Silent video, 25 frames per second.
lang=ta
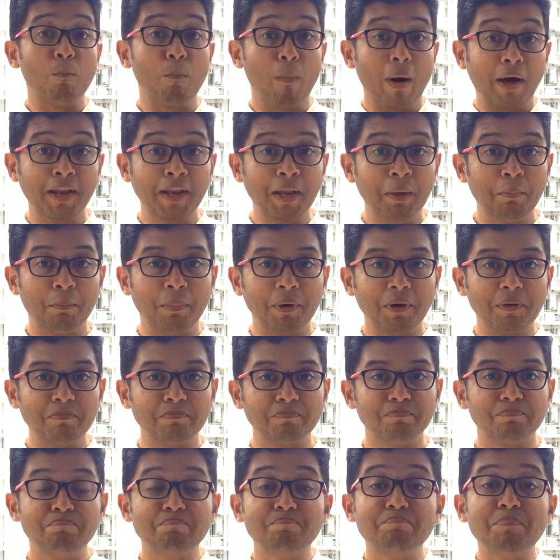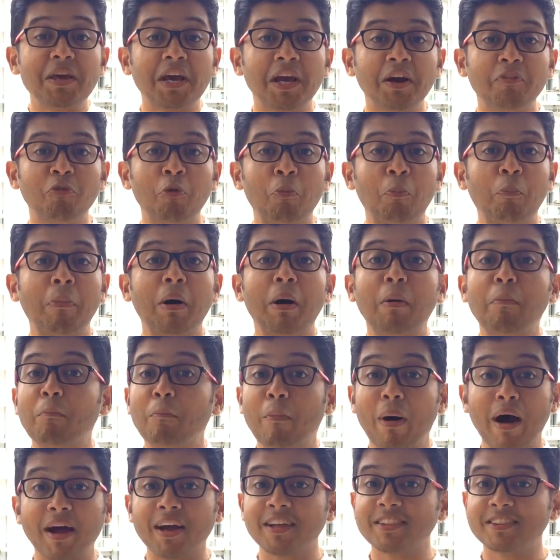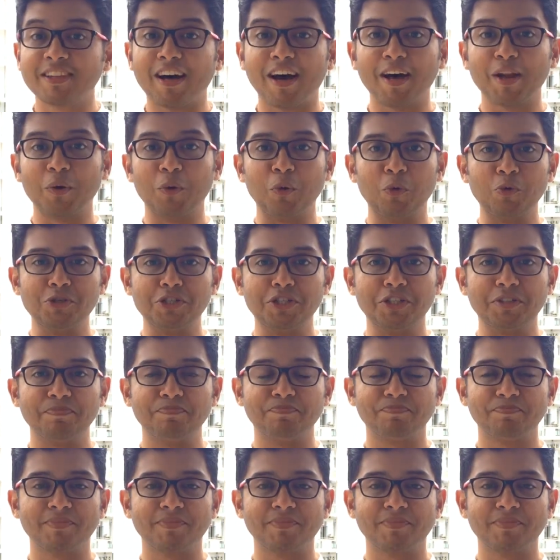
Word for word: மன்னிப்பு மிகவும் மகத்தான ஒன்று